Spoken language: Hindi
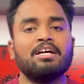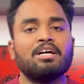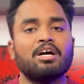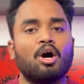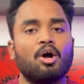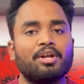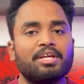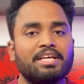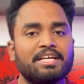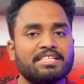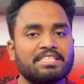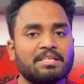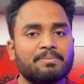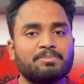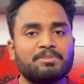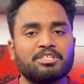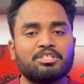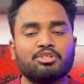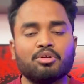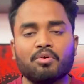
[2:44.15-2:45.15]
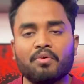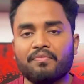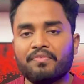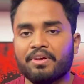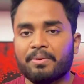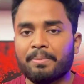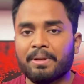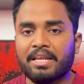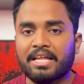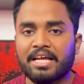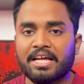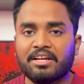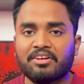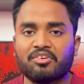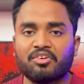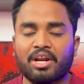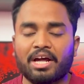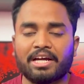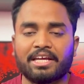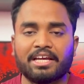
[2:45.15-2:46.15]
और ये सब चीज़ें वो फीमेल हेल्थ
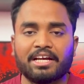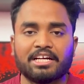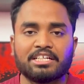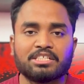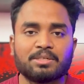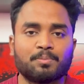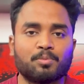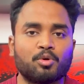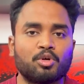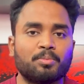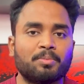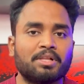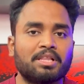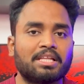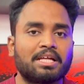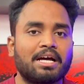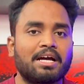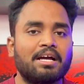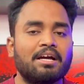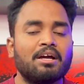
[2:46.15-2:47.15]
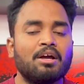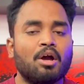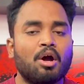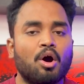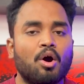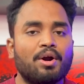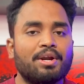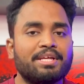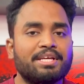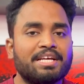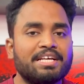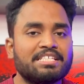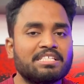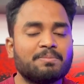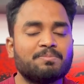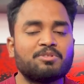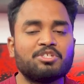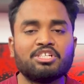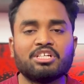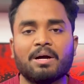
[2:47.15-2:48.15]
ट्रैकिंग का सपोर्ट मिलता है और ये
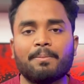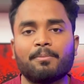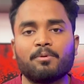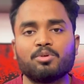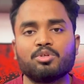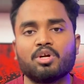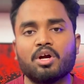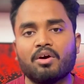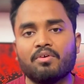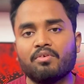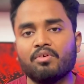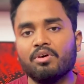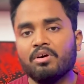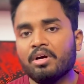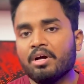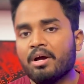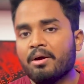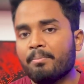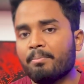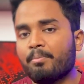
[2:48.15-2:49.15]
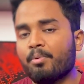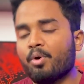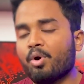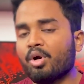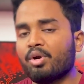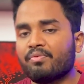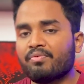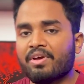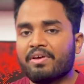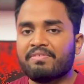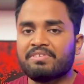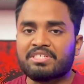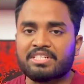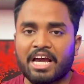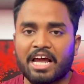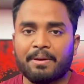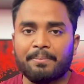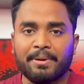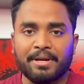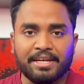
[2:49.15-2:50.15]
सब चीज़ आपको जो है वो बोट वेव
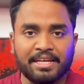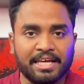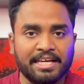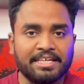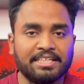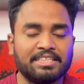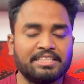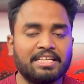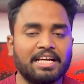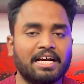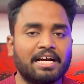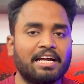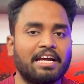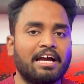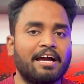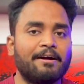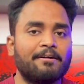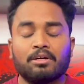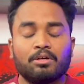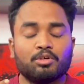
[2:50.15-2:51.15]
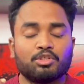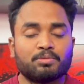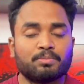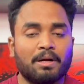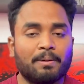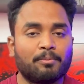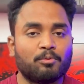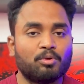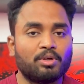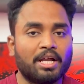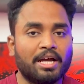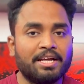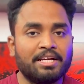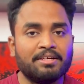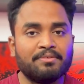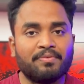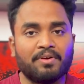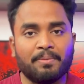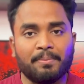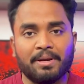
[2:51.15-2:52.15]
स्टाइल में नहीं दिया गया है उसमें आपको ना
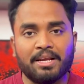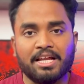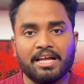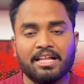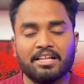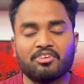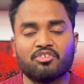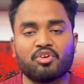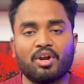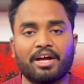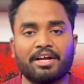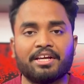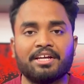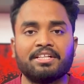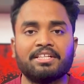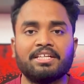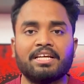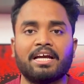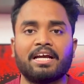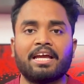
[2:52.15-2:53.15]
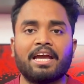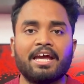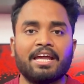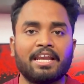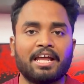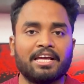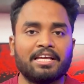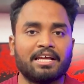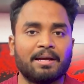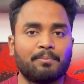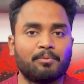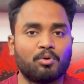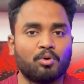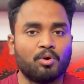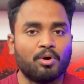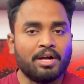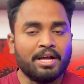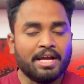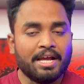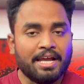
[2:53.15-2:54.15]
ही फीमेल हेल्थ ट्रैकिंग दिया गया है ना ही
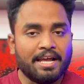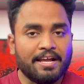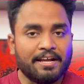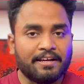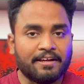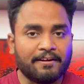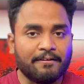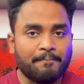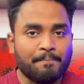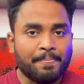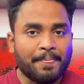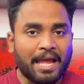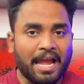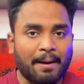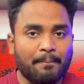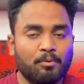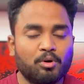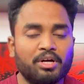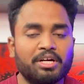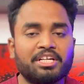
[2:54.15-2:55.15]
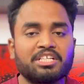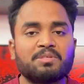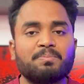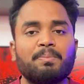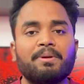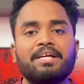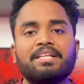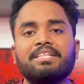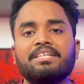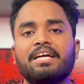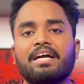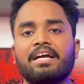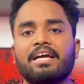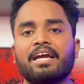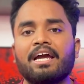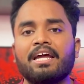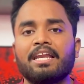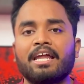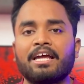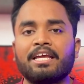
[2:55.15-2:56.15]
आपको एक एमुलेट डिस्प्ले दिया
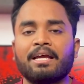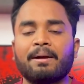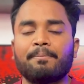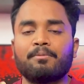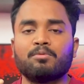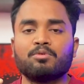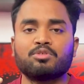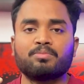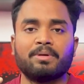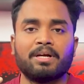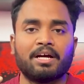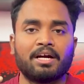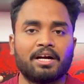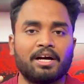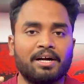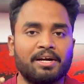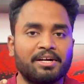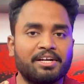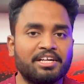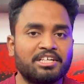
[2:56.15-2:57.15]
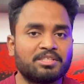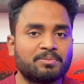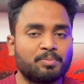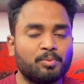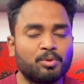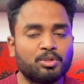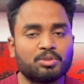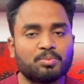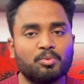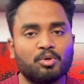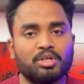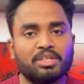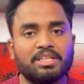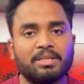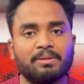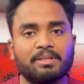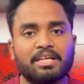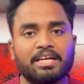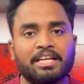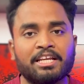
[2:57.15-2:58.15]
गया है ना ही आपको उसमें हंड्रेड स्पोर्ट्स मोड
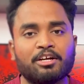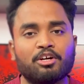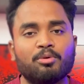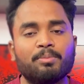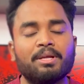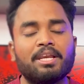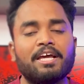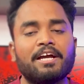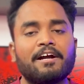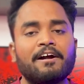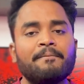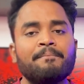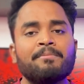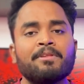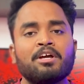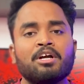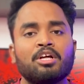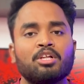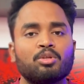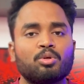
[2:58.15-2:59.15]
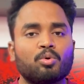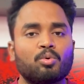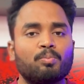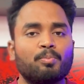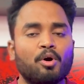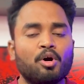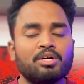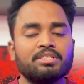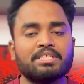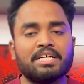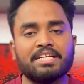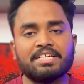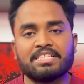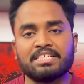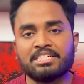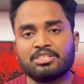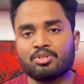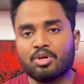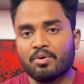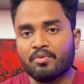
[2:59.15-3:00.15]
देखने को मिलेगा तो बहुत सारी
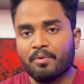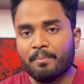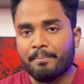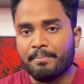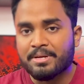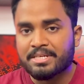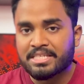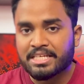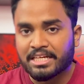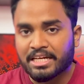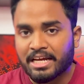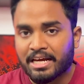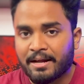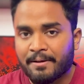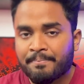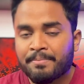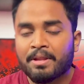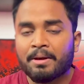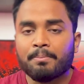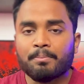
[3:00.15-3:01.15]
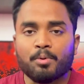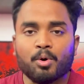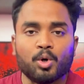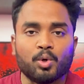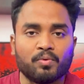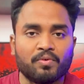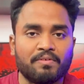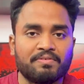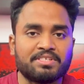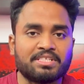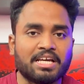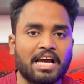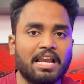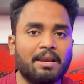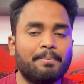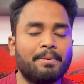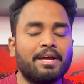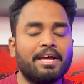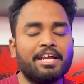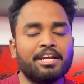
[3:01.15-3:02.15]
चीज़ जो है वो मिसिंग है बोट वेब
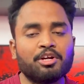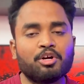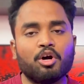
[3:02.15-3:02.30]
स्टाइल में इन